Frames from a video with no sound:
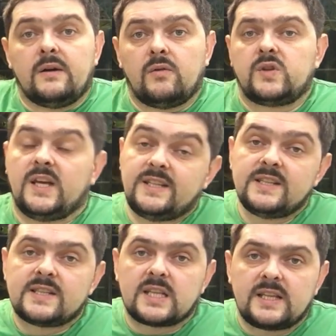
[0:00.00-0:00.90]
Вот
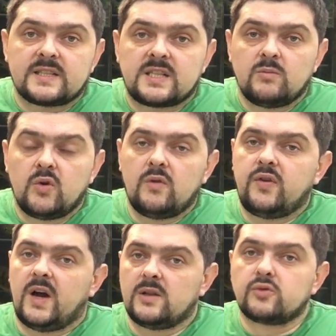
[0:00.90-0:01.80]
один из таких самов,
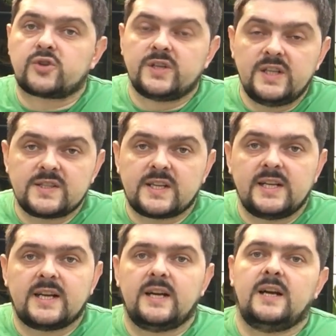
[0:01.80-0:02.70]
а лучше
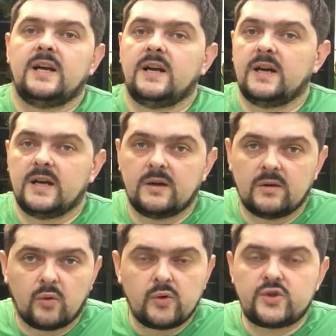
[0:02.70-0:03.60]
несколько,
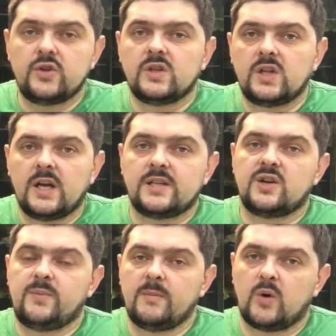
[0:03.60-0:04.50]
очень
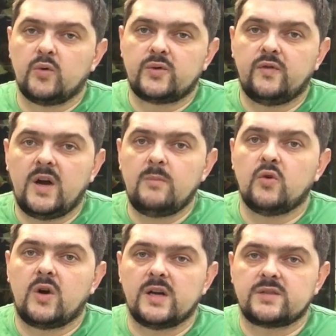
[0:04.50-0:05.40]
даже помогут вам
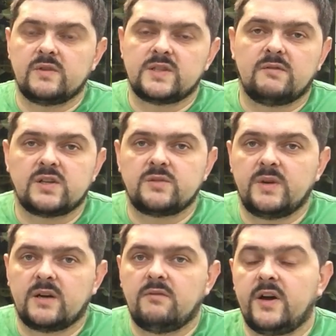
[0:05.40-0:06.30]
ухаживать за
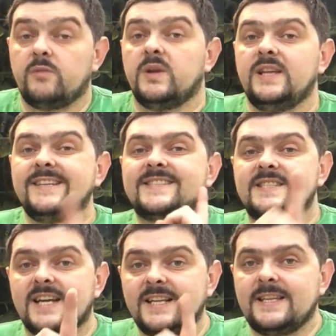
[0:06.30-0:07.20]
вашими аквариумами. И,
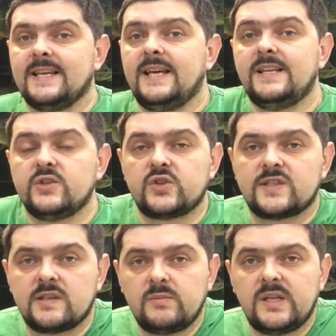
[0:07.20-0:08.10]
кстати, эти же
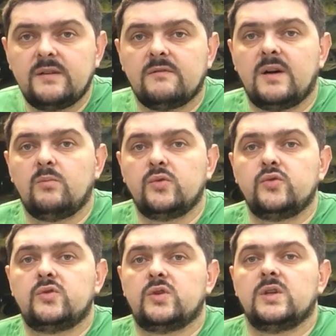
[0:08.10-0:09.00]
самы вам
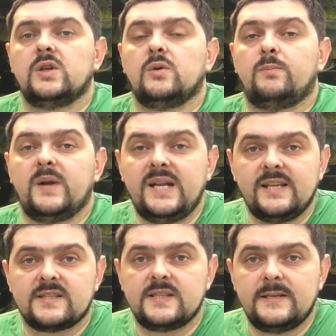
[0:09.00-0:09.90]
будут э,
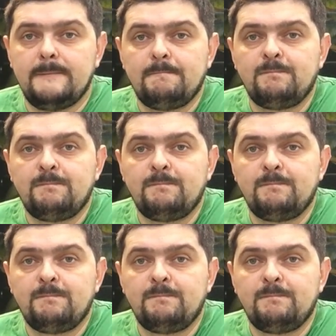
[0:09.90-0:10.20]
полезны,